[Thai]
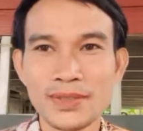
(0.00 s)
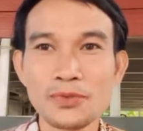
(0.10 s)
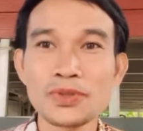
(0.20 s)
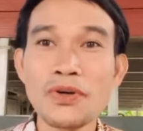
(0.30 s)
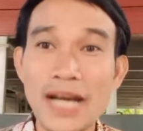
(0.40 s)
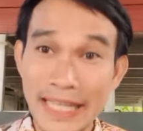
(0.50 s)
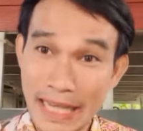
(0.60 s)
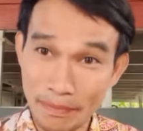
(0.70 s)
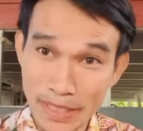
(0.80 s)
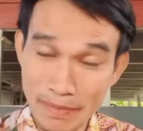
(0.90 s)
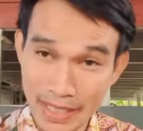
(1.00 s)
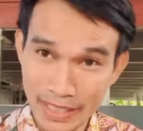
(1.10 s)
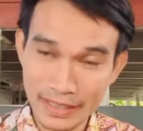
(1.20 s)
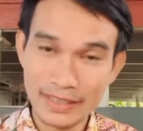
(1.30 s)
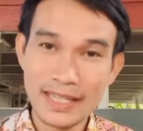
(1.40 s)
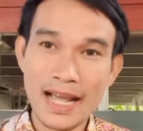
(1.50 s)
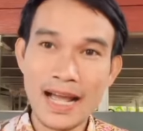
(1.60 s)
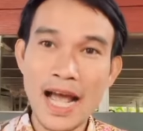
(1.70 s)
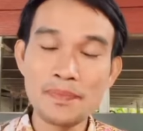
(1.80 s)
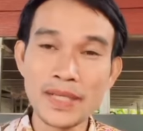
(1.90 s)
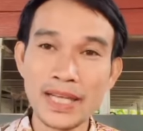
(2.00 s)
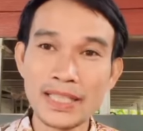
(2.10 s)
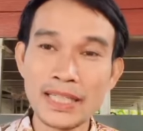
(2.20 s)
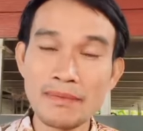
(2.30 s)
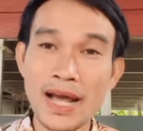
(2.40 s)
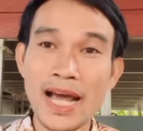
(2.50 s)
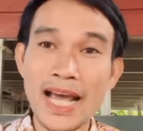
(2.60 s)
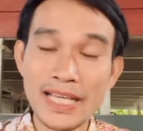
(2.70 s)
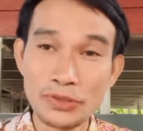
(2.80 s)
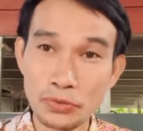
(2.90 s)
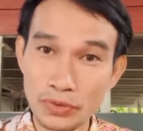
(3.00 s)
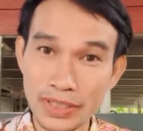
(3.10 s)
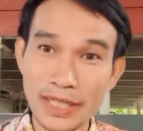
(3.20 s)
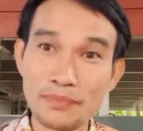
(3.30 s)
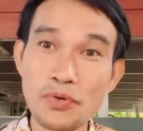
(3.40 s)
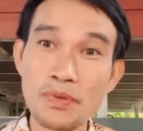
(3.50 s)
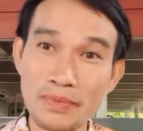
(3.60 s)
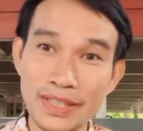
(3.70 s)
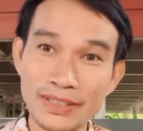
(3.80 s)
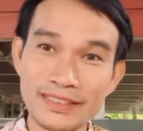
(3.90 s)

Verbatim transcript: กูต้องขยับขึ้นมาอีก อัปเกรดขึ้นมาให้อยู่เหนือพวกมึง